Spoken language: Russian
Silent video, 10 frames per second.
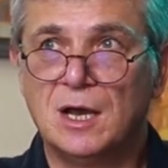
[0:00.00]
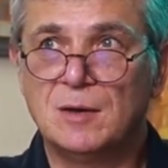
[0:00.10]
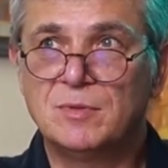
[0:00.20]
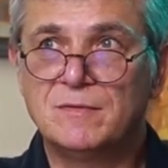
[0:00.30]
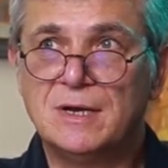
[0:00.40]

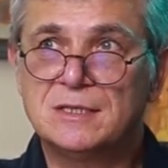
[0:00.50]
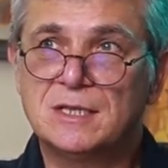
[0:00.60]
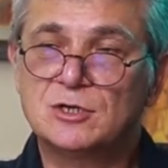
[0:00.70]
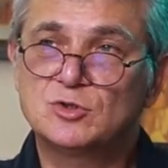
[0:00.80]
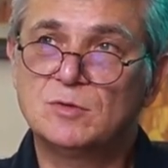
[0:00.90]
А бывает
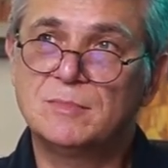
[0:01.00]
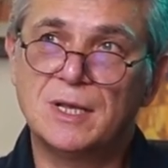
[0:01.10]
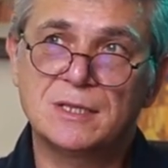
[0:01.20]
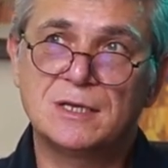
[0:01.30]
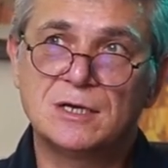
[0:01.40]
так, что
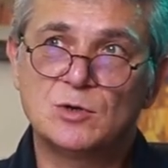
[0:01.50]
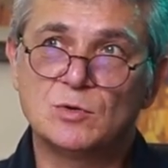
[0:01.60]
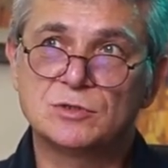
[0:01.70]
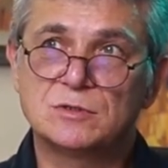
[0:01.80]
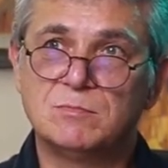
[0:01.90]
мелкий
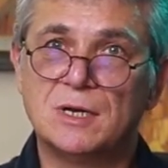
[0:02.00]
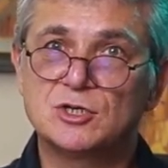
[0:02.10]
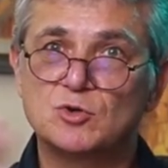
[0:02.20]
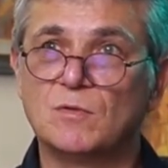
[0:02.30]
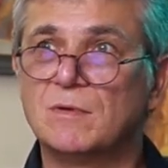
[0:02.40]
холст
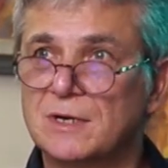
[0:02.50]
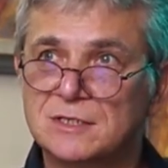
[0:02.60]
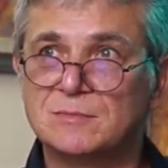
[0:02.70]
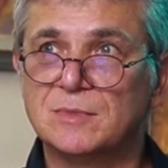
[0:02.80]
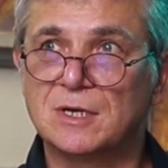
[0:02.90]
большого
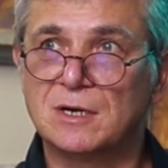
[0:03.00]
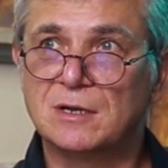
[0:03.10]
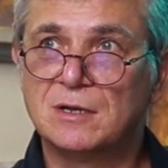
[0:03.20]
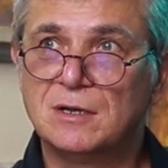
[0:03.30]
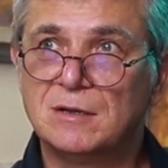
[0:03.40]

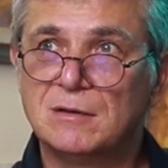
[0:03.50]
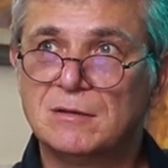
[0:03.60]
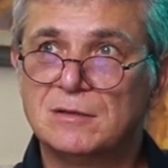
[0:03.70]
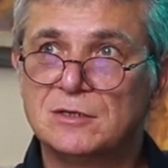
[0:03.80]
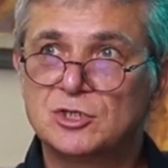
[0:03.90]
размера
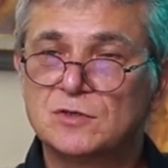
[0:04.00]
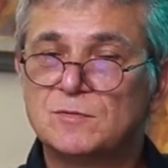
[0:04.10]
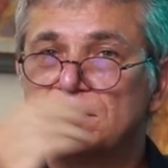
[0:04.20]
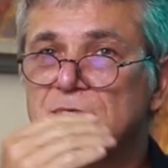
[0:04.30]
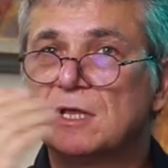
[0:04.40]
и
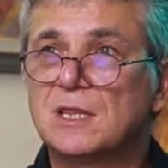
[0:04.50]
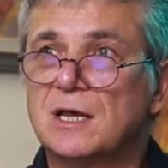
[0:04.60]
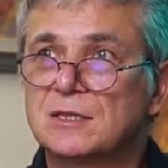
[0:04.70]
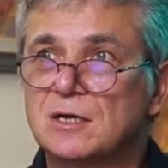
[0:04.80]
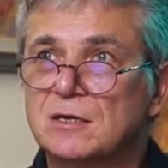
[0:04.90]
живопись
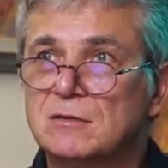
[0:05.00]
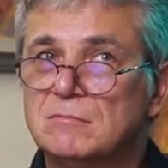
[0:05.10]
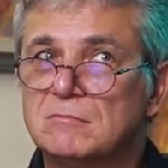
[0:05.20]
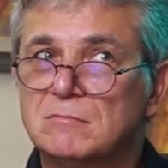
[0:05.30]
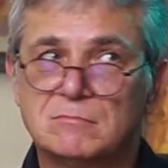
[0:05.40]
гладкая,
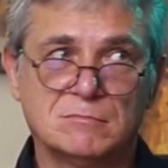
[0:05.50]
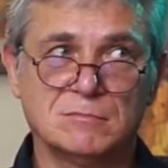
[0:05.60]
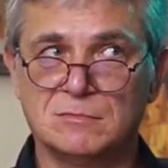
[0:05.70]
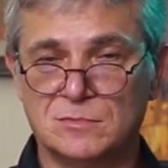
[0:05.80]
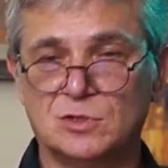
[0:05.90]

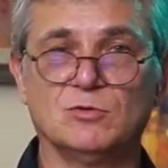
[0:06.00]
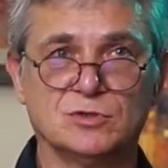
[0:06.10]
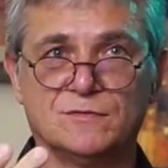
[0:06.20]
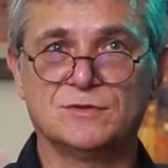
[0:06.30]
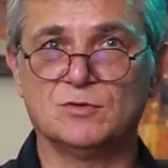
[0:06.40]

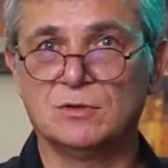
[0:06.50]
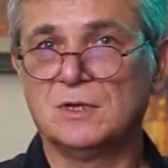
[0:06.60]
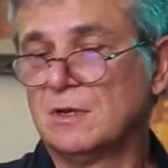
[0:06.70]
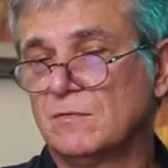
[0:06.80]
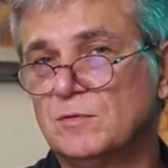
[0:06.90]
тоже все.
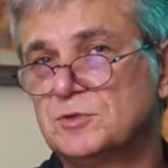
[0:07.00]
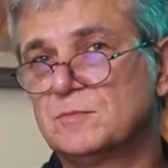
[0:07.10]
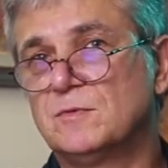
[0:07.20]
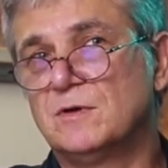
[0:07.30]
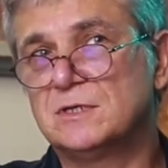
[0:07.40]
В
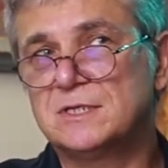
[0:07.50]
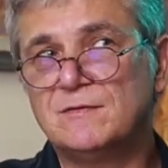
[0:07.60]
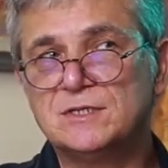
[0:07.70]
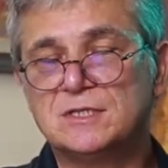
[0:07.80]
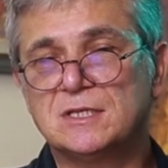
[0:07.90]
общем,
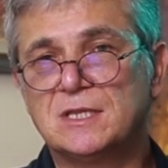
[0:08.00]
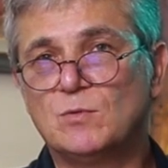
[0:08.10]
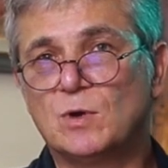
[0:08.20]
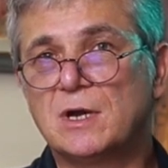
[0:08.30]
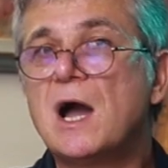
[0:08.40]
зависит от
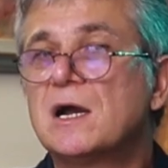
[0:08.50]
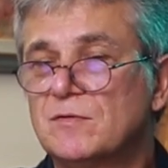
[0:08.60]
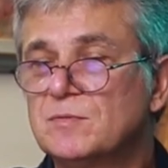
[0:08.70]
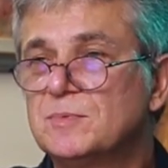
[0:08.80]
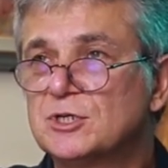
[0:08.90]
того, как
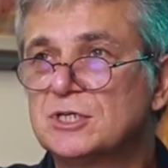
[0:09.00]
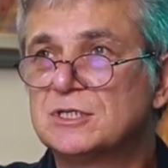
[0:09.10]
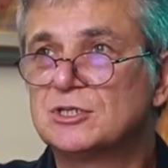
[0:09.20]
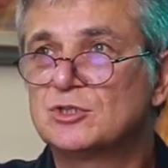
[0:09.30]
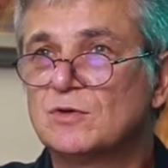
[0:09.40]
вы
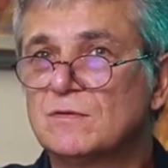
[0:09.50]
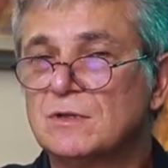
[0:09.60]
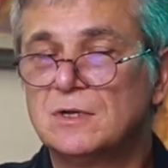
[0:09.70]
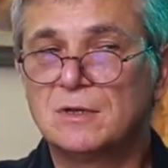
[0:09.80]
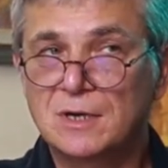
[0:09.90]
пишете, что,
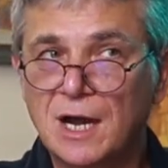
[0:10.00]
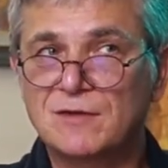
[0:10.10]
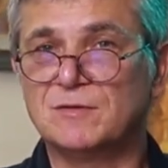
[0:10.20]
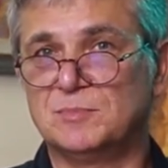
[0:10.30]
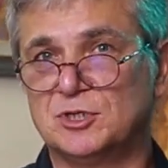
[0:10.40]

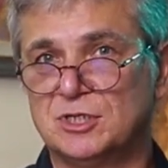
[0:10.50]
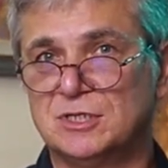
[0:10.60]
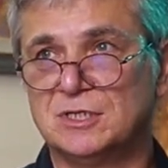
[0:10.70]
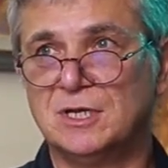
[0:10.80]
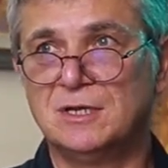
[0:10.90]
как вы
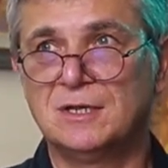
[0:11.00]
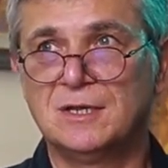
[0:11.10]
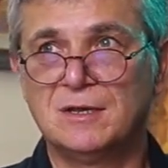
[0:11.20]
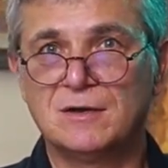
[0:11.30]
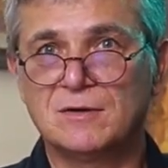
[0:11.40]
пишете, да,
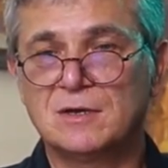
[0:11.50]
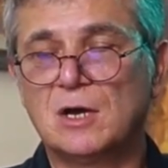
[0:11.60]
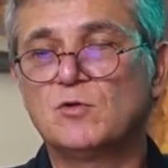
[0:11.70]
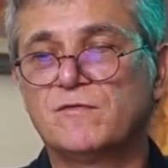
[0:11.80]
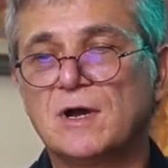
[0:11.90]

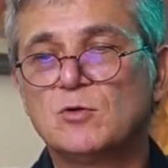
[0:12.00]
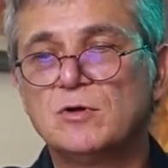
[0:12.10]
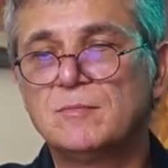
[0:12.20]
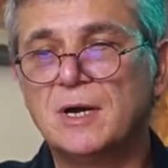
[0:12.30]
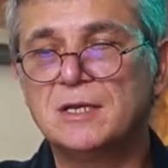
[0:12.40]
как, в
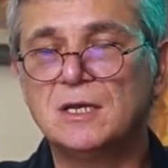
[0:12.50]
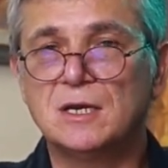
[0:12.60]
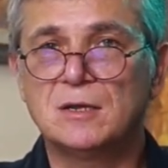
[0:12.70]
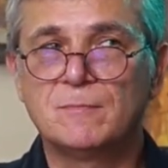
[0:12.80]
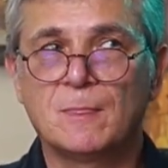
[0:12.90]
какой
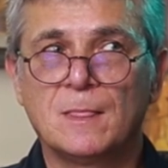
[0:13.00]
манере,